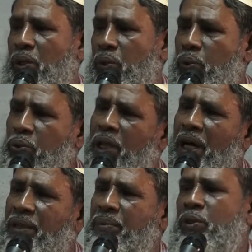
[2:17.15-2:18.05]
শুধু
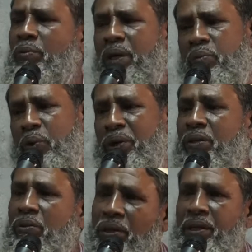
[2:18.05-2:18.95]
থাকবে তোমার
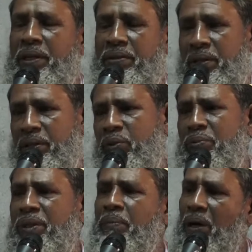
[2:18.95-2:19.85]
মনোহিতকর কীর্তি তুমি
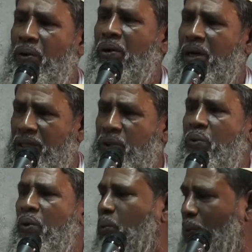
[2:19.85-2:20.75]
যে ভালো
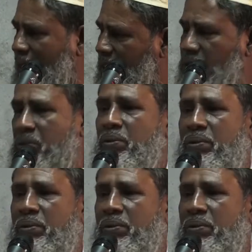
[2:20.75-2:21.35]
কাজগুলো করে গেছো